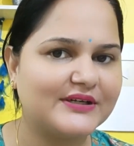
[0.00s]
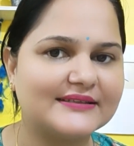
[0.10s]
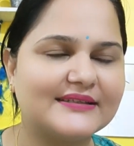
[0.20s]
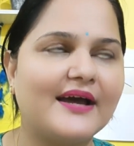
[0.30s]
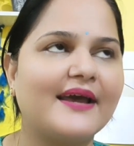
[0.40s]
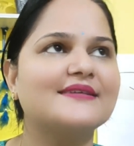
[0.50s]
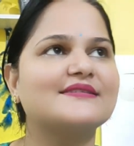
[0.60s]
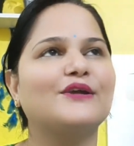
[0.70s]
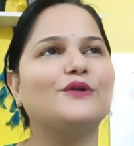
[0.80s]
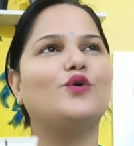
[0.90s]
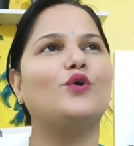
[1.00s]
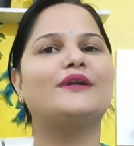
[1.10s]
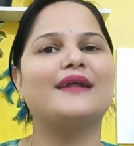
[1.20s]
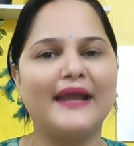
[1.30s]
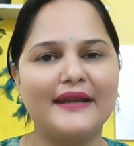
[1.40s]
करता है स्किन को
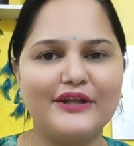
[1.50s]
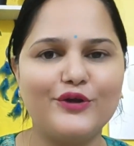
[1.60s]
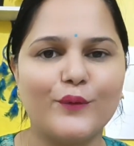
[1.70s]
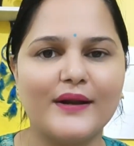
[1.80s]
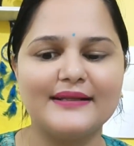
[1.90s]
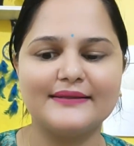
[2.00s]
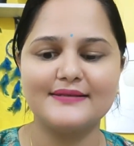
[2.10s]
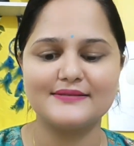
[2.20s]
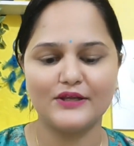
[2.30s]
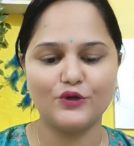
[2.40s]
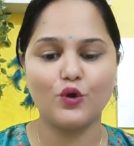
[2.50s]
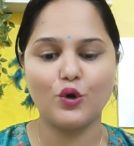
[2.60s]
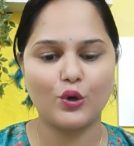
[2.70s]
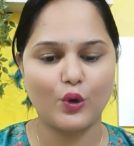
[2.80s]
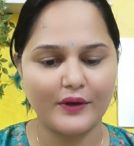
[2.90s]
ड्राई नहीं होने देता स्किन
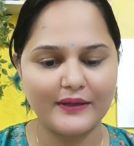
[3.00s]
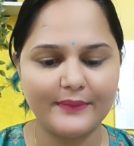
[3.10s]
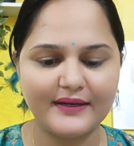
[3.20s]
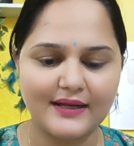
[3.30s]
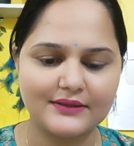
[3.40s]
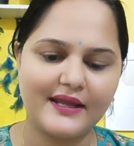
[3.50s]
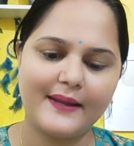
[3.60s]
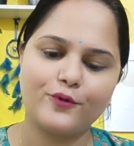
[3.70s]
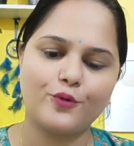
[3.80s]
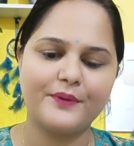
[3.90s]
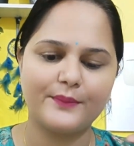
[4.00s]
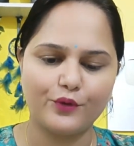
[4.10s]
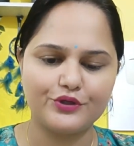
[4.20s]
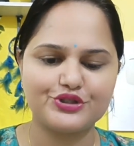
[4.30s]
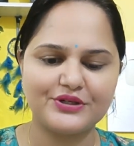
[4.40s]
को ग्लोइंग बनाता है प्रॉपर
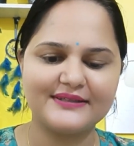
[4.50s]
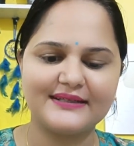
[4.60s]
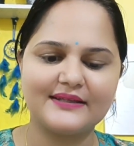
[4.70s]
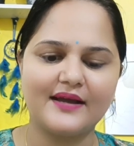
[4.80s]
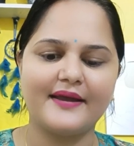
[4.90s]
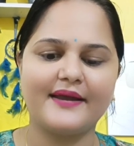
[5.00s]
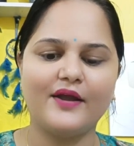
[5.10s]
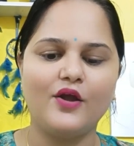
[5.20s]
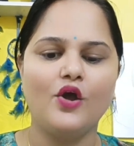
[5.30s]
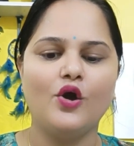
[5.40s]
मॉइस्चर देता है